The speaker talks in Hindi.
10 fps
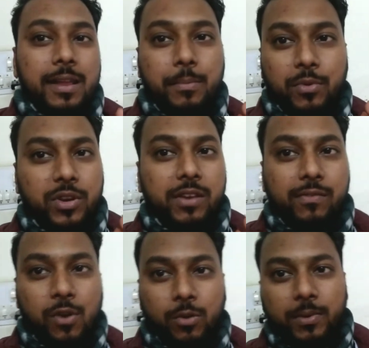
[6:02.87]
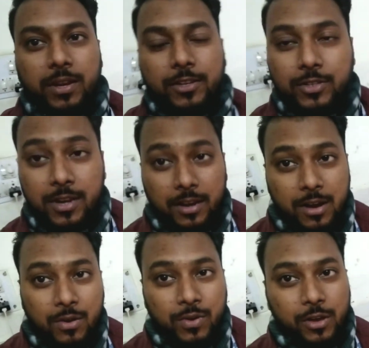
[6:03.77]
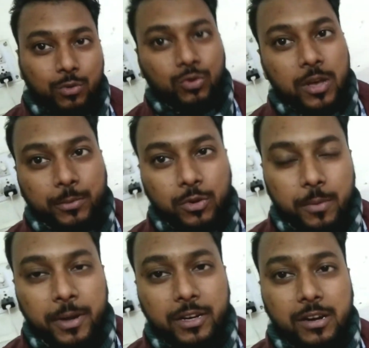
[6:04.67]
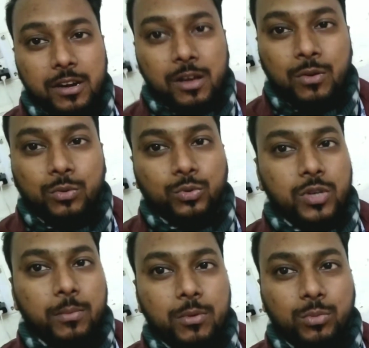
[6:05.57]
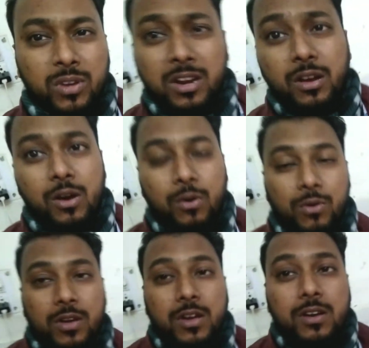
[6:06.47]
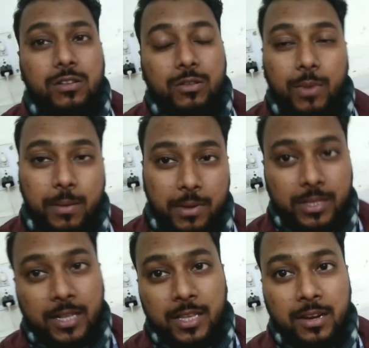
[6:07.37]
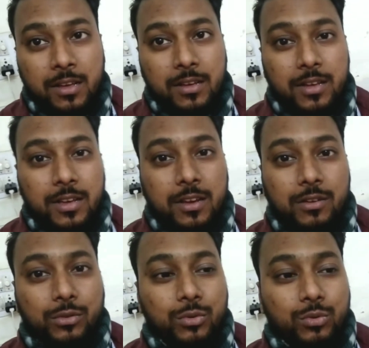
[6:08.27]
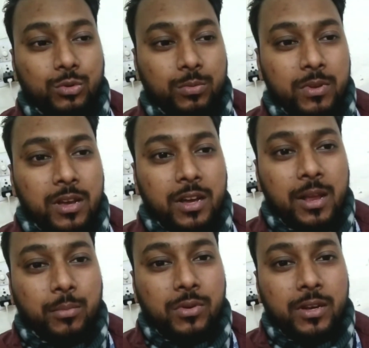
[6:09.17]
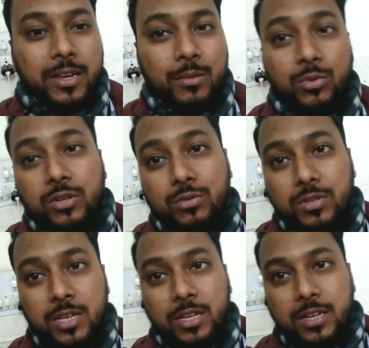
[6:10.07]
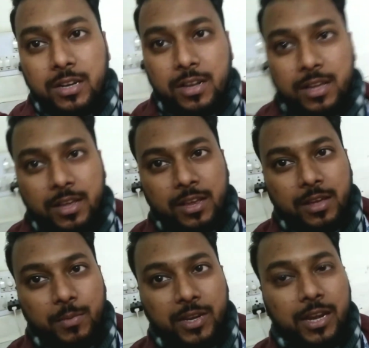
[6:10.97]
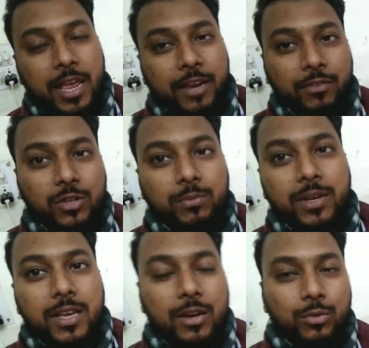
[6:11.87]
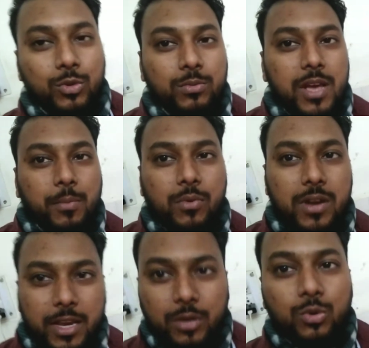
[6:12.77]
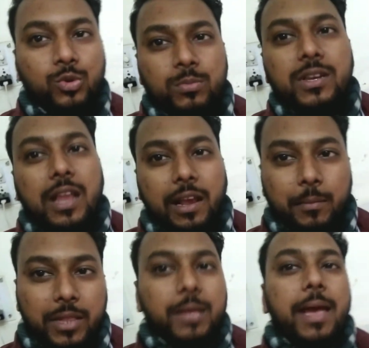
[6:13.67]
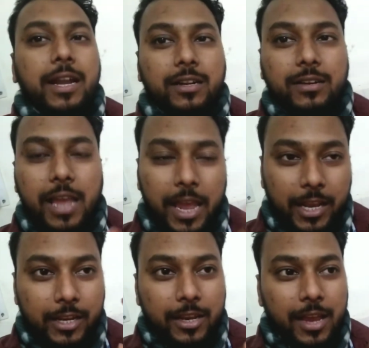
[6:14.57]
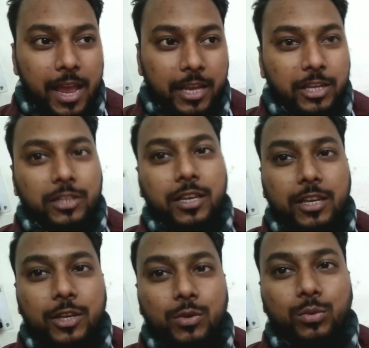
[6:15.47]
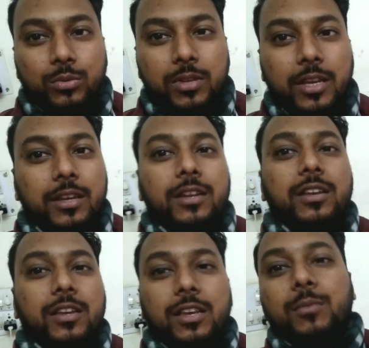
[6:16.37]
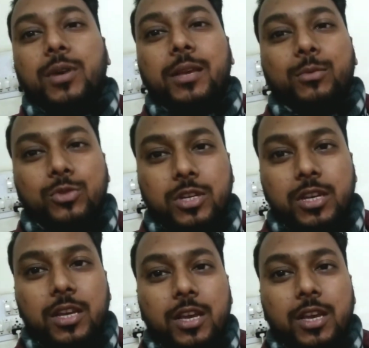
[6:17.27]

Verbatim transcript: अगर आपको ये व्लॉग मेरा अच्छा लगा हो या कुछ आपको कमेंट करना हो कुछ आपको बुरा लगा हो तो भाई बता देना और कुछ उसमें अगर आपको लगे कि मुझे कुछ ठीक करना है या मेरी लैंग्वेज में या कुछ भी आपको लगे कुछ भी लगे मतलब एट एनी थिंग यू थिंक कि भाई मुझे